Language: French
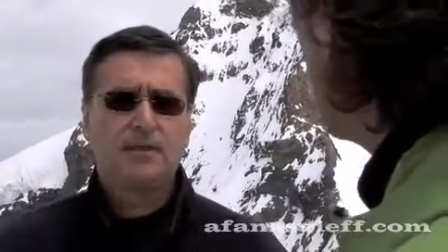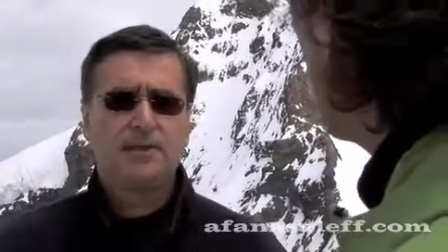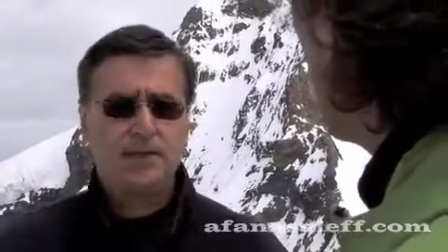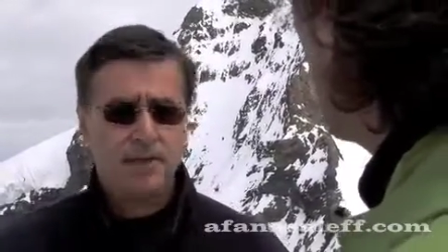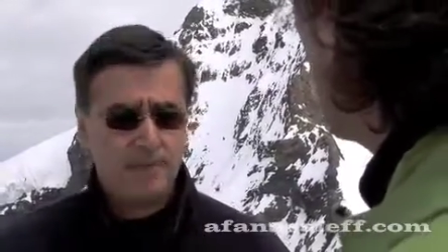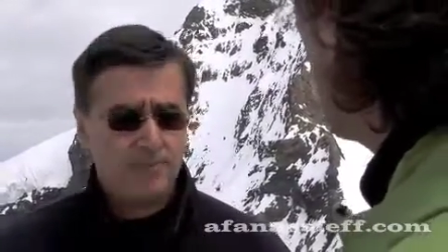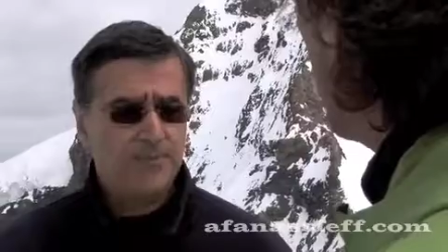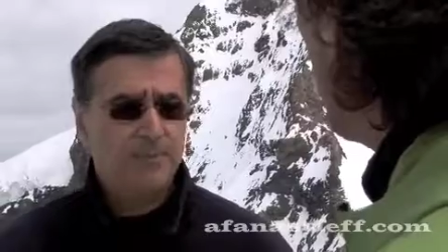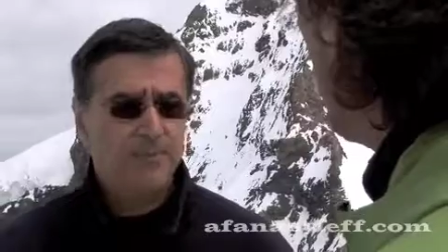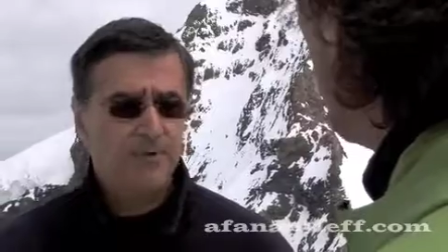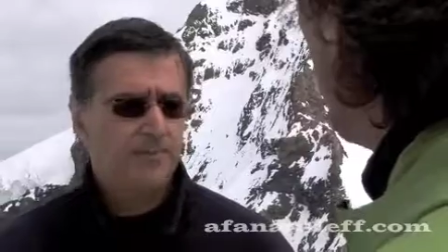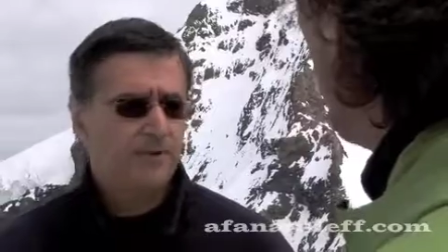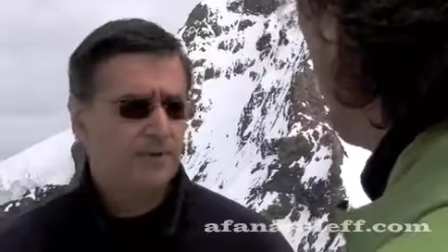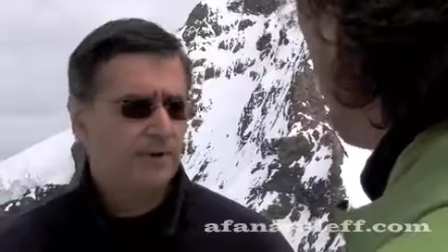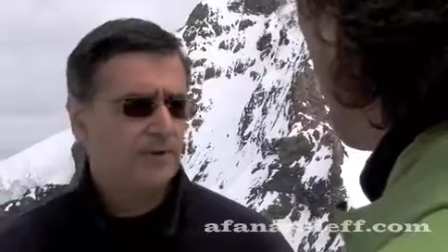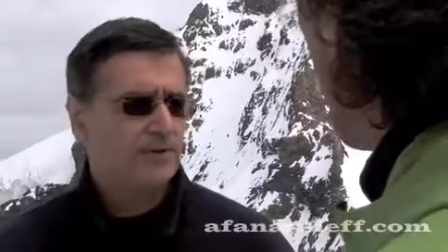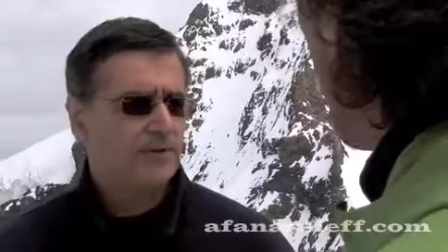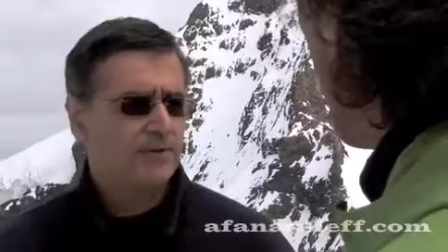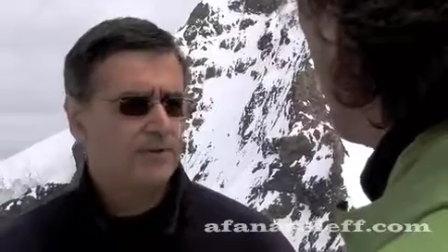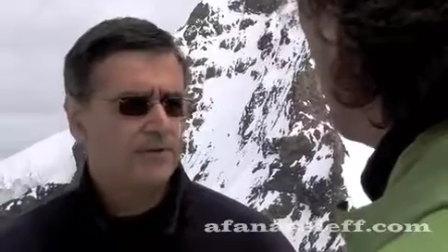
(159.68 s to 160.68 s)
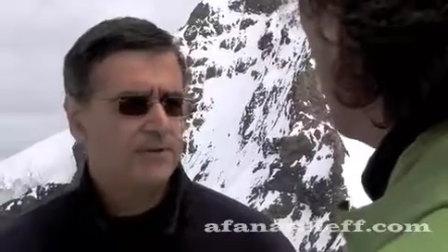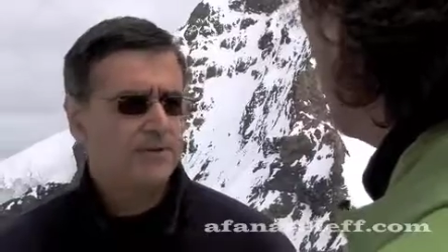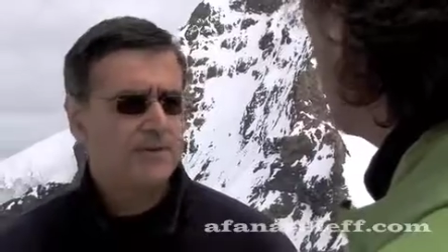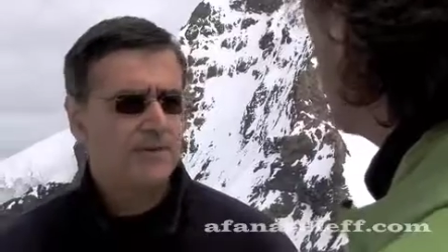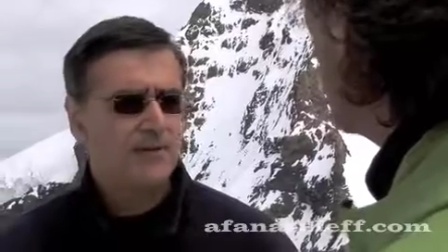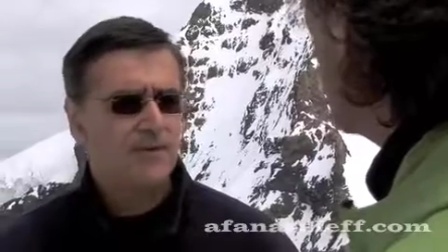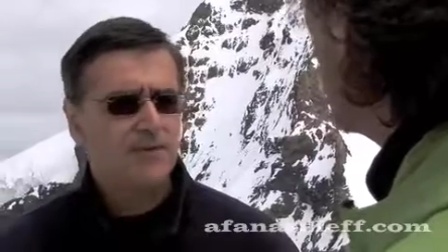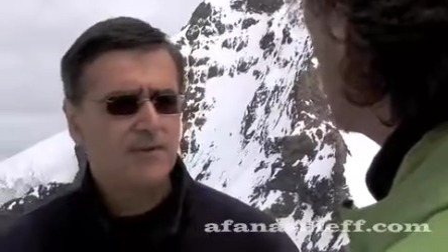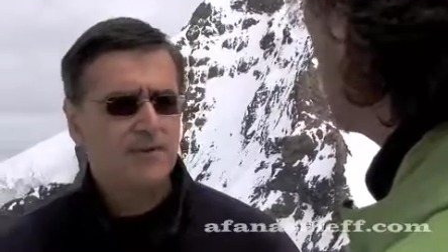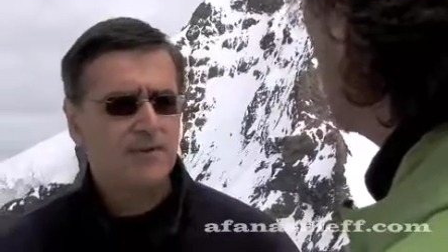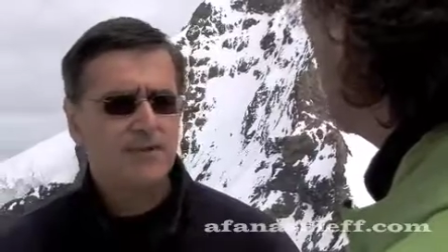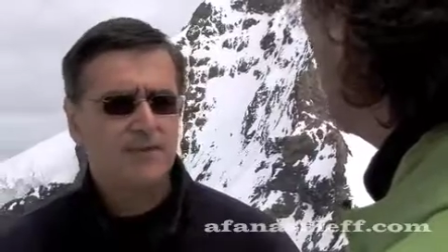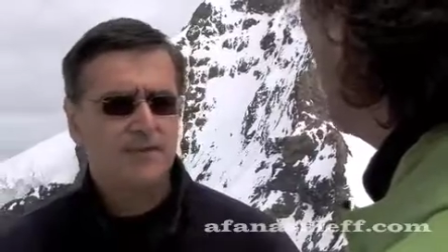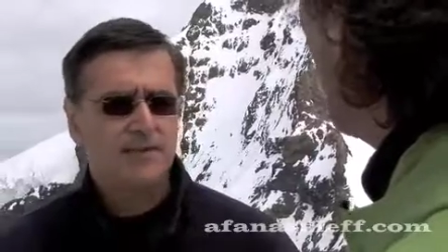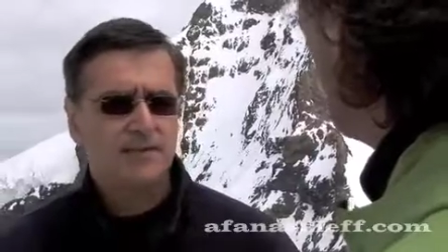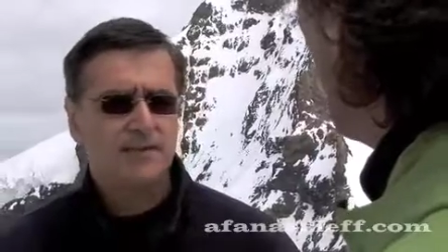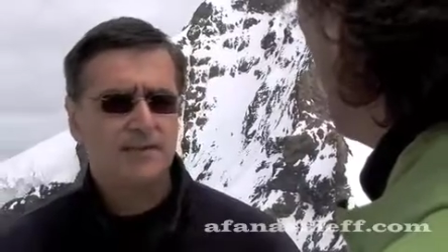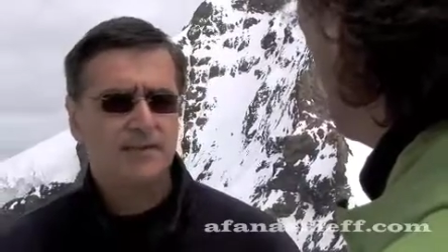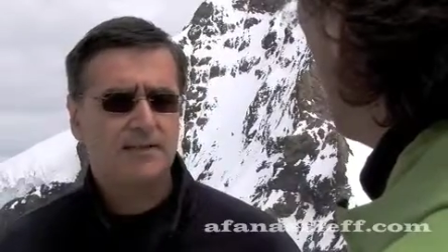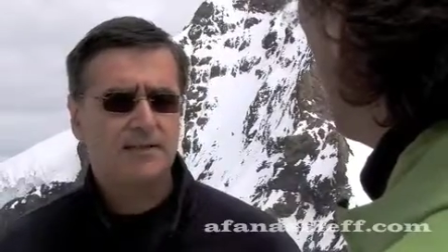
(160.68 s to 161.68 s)
absolument. Hein. Donc ça aussi,
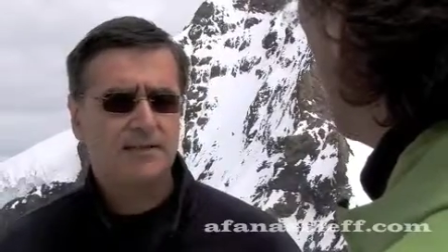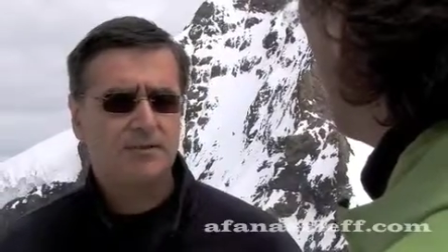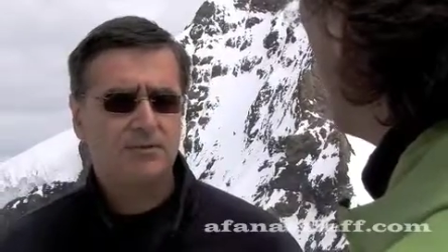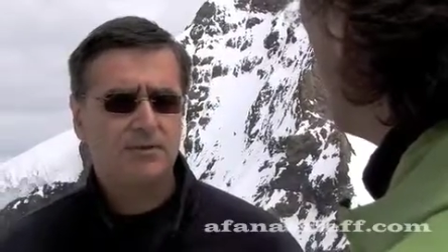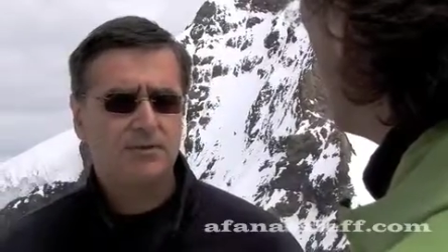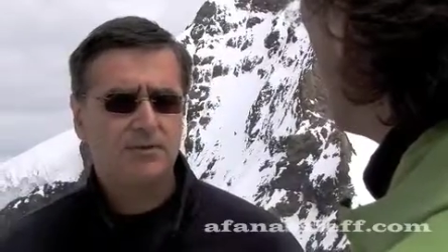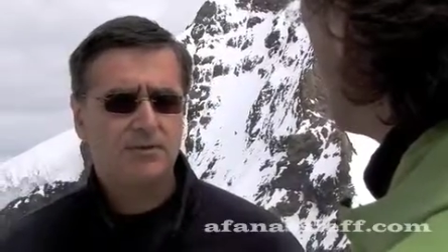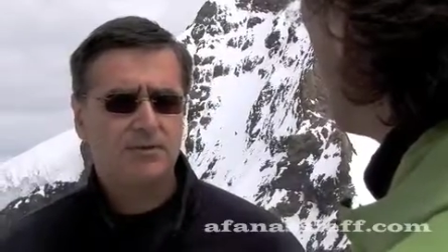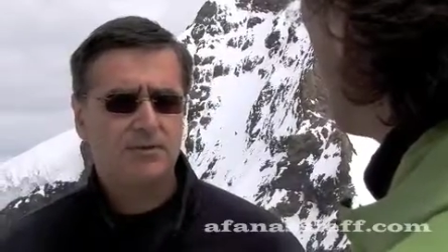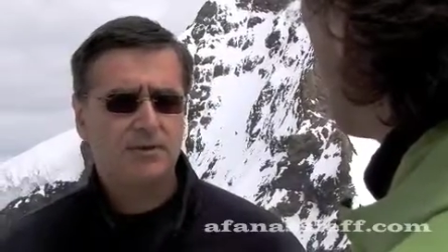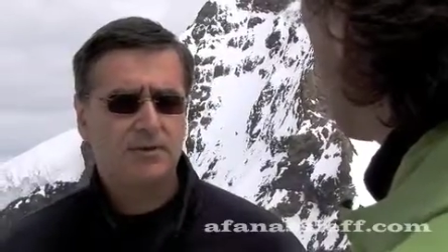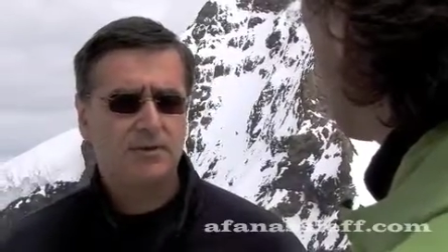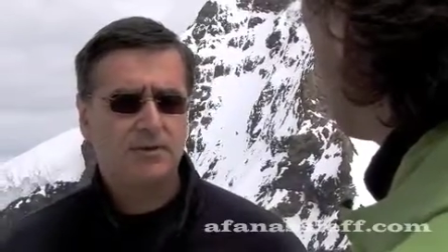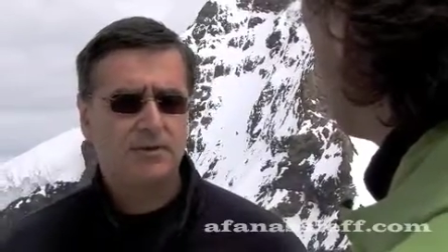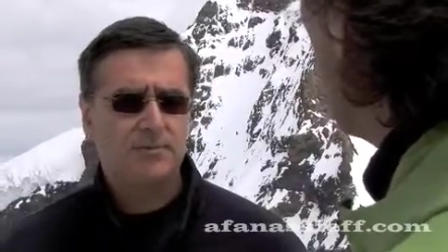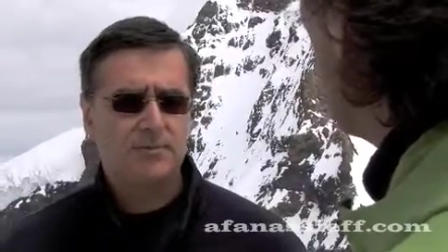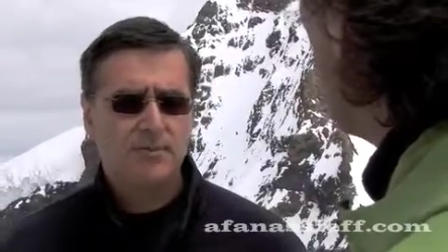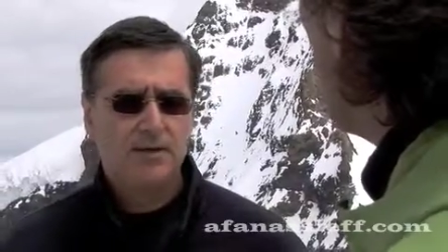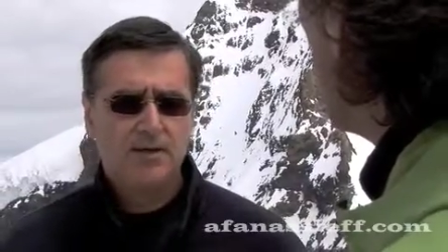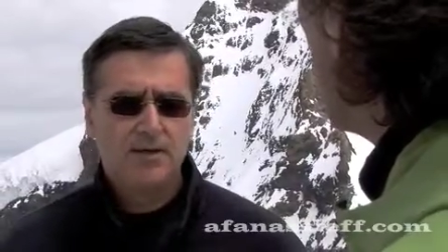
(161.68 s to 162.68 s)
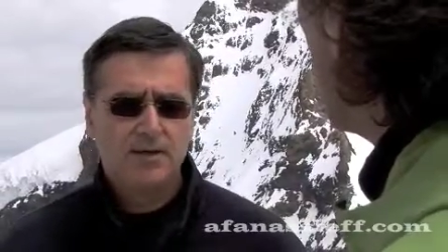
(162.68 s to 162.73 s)
c'est euh,